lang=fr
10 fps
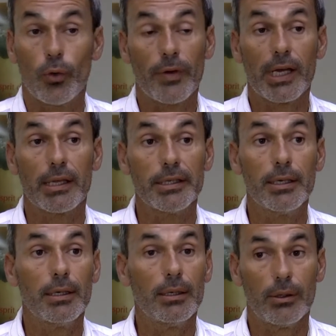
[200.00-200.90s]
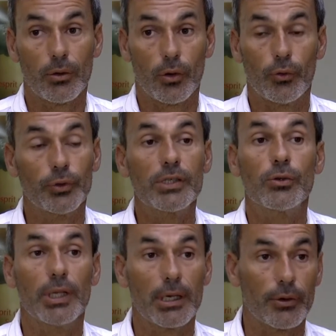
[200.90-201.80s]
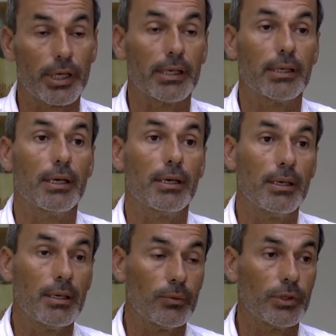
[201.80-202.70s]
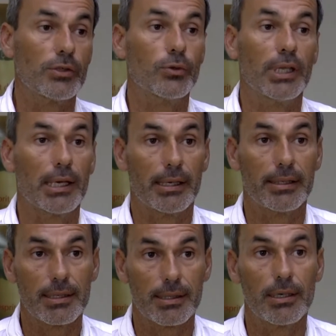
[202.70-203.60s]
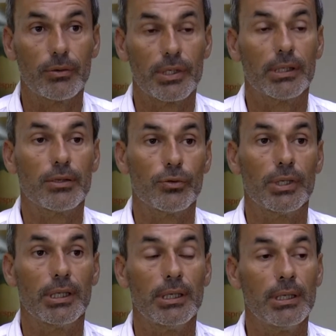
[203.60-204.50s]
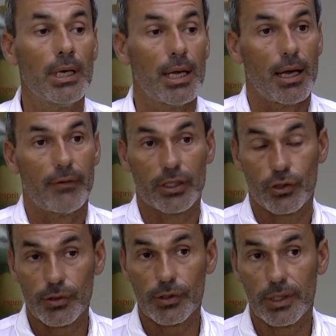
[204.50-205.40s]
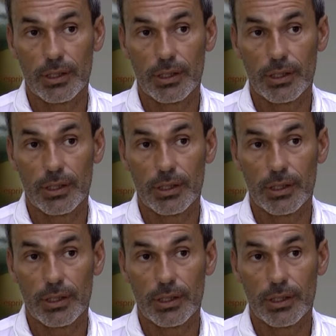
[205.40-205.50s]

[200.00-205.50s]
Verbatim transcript: que l'on va gagner. Euh, on discute avec le Canada, on discute avec la NASA aux États-Unis, avec Johnson